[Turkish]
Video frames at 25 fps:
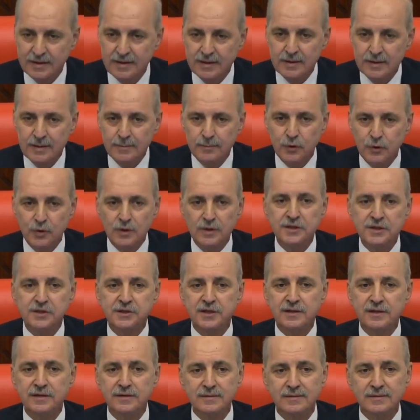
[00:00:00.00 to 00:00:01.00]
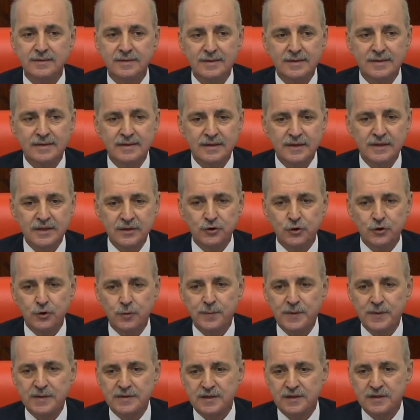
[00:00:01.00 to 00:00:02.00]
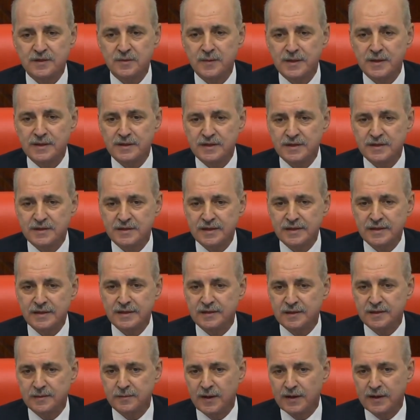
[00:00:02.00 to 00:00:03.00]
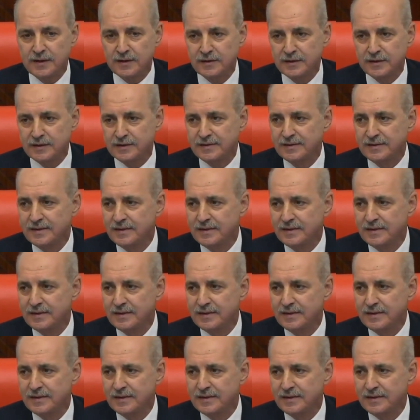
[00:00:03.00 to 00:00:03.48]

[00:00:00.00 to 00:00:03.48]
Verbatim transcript: Bunun için hiç şüphesiz meclisin itibarının,